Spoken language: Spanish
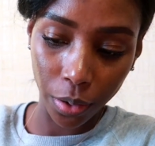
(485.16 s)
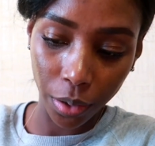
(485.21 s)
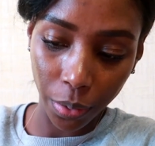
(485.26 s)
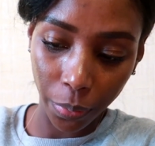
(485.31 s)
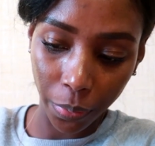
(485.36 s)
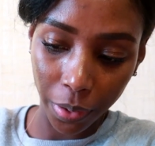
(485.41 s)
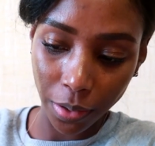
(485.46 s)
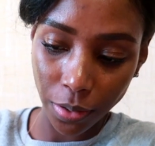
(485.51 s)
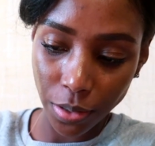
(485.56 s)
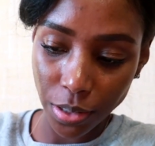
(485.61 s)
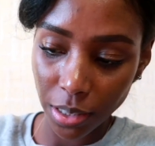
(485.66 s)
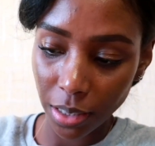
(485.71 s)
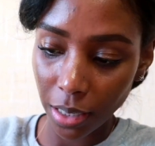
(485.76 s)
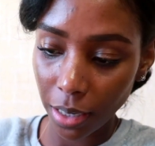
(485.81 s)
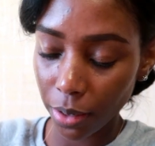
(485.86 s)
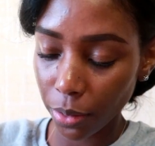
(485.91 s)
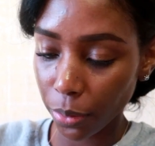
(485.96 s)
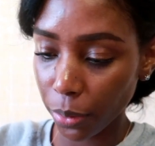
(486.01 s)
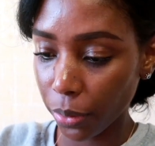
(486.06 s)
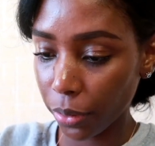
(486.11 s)
lo que voy a
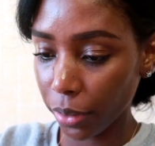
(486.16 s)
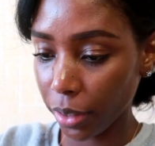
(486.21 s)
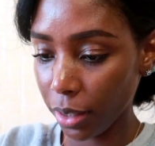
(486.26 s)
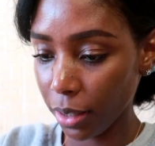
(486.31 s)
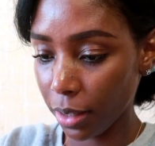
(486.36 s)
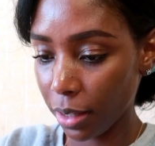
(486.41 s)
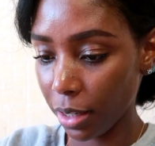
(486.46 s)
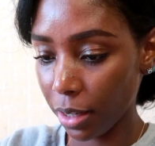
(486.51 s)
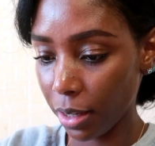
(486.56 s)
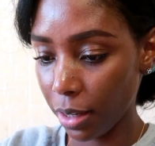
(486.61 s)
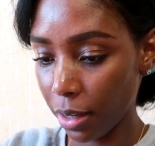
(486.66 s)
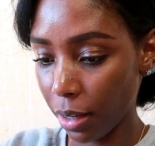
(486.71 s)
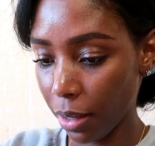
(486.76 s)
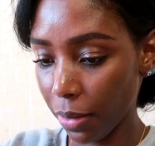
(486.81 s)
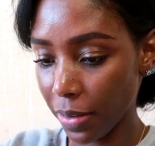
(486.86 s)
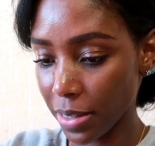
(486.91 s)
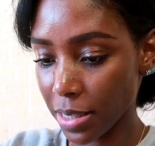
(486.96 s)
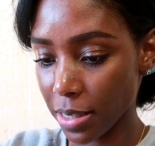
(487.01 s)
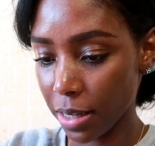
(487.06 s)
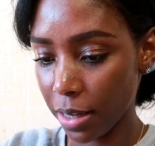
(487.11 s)
cocinar hoy, que
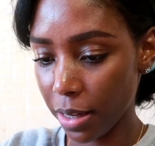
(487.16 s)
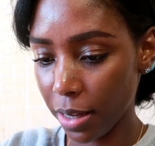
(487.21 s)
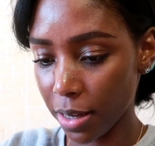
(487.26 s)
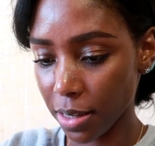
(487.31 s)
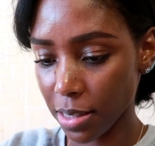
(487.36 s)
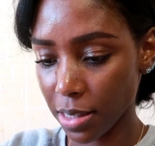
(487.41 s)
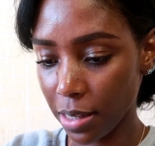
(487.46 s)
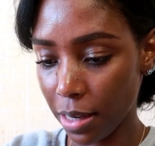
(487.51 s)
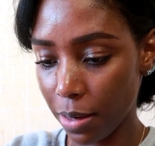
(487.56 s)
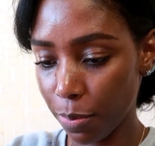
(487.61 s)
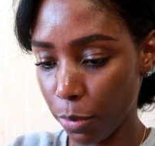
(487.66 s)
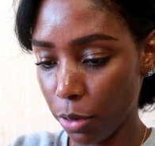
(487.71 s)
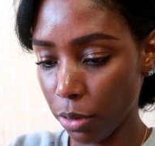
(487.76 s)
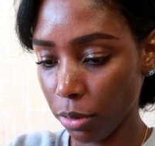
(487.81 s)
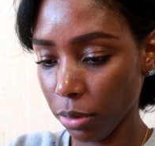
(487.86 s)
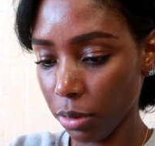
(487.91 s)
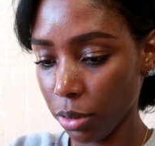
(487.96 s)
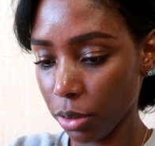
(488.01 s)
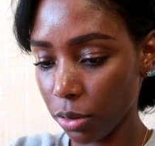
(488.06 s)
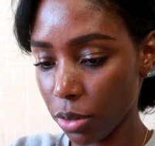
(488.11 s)
va a ser
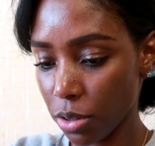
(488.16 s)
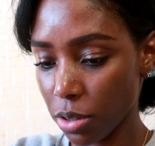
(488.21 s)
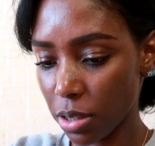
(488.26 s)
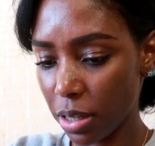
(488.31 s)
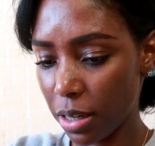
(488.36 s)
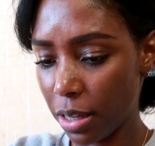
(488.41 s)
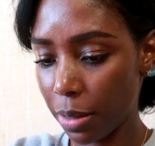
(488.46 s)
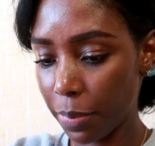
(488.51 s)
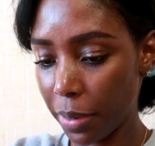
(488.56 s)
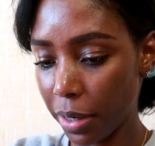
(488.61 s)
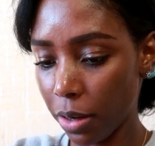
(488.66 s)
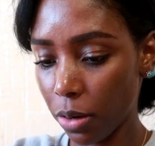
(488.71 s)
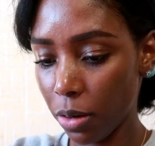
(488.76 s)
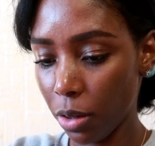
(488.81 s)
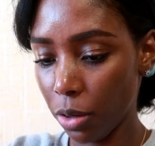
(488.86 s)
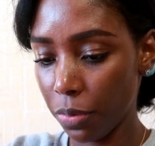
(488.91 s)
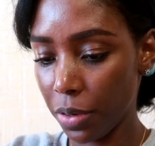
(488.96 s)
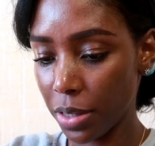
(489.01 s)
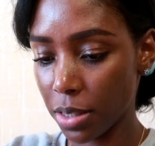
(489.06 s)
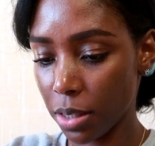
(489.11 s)
salmón, entonces nada más que
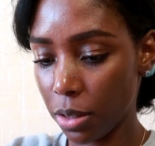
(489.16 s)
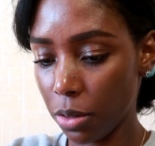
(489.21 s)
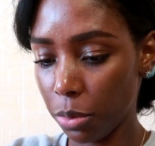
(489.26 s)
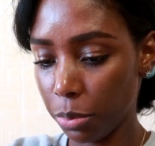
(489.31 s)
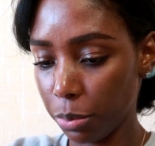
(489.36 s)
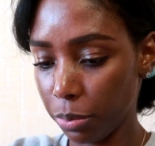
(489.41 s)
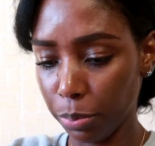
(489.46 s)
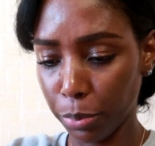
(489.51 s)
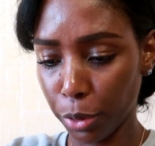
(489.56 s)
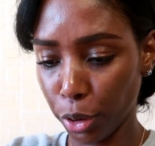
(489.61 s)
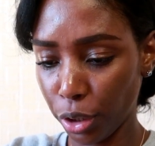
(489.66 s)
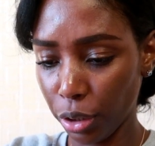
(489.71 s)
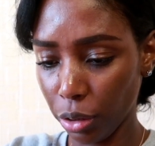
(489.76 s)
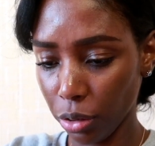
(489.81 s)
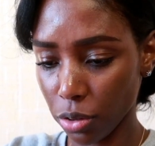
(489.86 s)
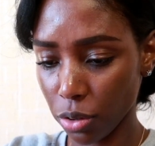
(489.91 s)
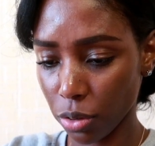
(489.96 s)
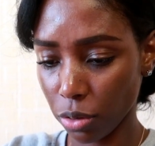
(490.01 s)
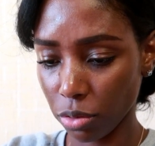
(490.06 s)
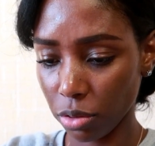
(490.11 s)
lo doble así con
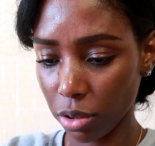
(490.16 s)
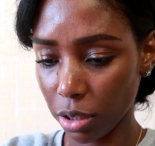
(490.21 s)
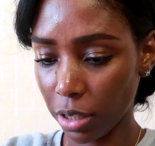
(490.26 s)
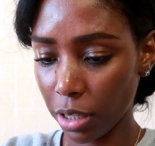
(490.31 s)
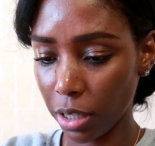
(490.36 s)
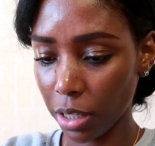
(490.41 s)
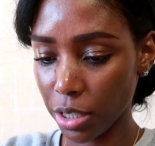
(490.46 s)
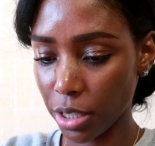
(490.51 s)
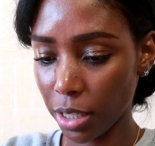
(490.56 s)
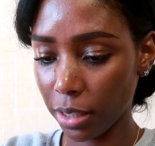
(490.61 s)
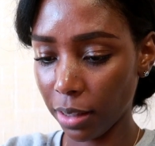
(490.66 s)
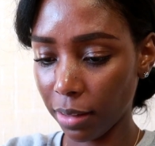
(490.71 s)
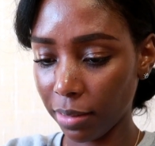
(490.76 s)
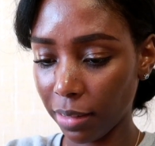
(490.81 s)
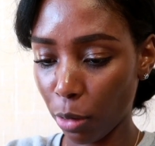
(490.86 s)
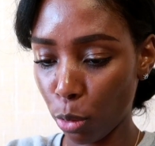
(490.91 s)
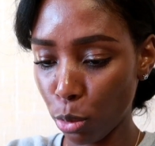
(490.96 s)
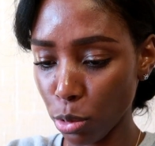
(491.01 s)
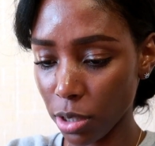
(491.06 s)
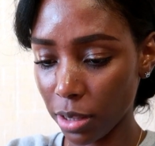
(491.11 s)
poquitos no se tiene que echar
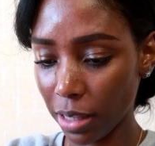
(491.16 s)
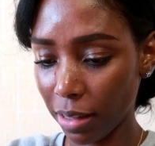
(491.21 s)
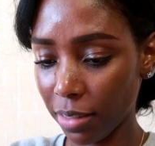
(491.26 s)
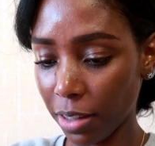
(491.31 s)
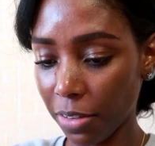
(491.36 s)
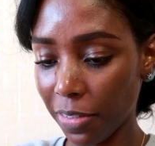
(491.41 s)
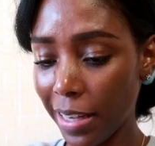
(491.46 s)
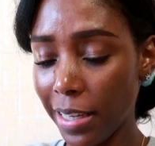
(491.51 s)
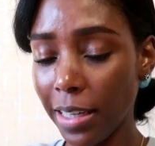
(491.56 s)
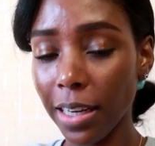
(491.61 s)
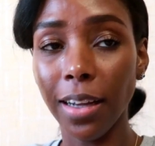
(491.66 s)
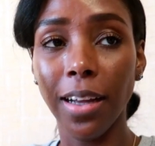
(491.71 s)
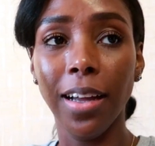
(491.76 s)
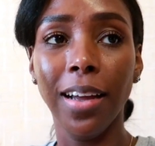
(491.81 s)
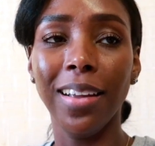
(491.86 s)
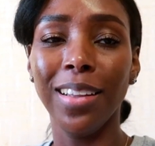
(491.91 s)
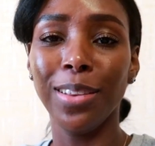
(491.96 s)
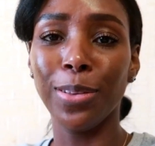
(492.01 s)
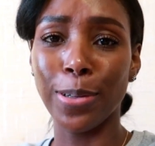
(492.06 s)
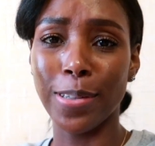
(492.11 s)
tanta cosa, tanta vaina.
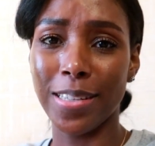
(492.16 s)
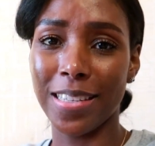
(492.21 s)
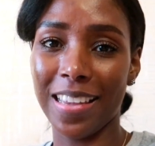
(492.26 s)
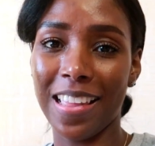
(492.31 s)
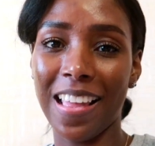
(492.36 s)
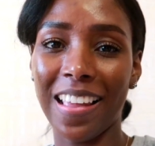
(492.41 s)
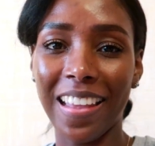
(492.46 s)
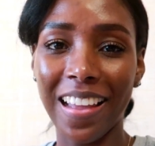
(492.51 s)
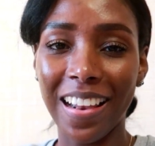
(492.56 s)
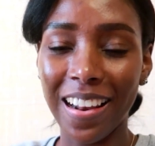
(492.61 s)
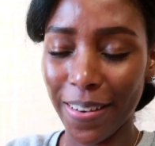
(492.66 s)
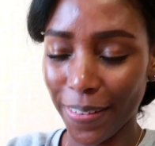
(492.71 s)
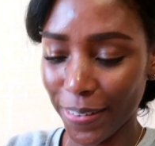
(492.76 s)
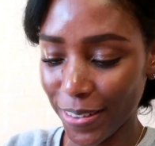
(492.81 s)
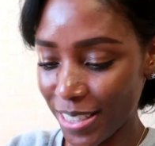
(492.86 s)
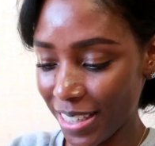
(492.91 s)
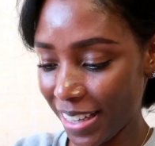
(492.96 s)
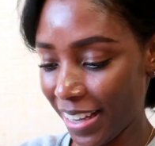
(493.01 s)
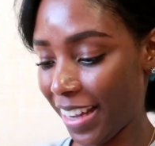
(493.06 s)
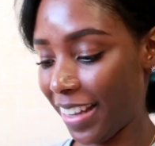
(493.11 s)
Entonces de aquí a la
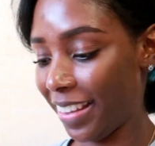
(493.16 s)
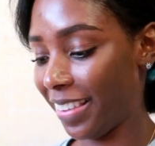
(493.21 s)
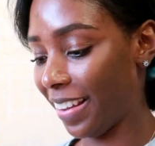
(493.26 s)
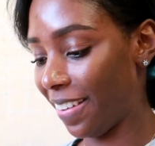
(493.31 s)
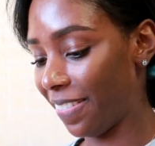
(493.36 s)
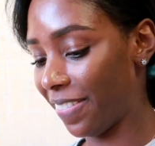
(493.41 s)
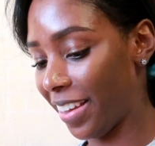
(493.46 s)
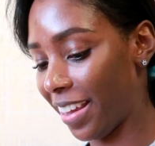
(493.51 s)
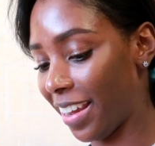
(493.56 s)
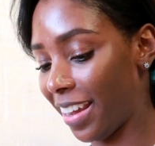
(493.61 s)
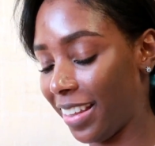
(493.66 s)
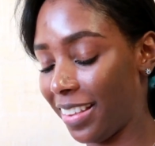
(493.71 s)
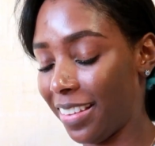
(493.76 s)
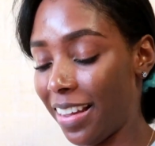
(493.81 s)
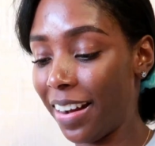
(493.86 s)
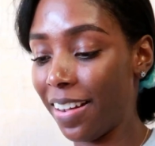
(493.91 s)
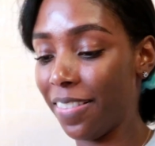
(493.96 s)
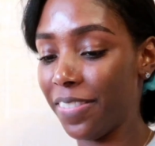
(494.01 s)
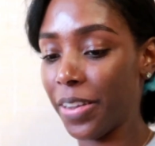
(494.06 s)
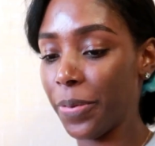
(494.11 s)
noche está,
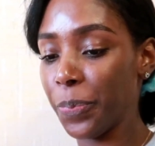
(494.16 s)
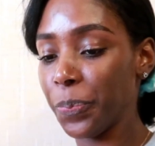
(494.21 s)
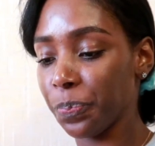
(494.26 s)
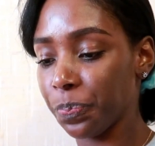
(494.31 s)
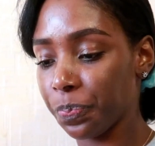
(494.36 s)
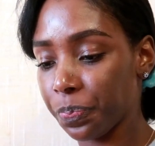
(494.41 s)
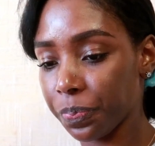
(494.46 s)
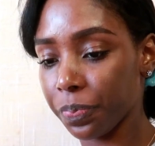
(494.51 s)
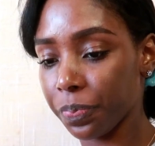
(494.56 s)
estará bien.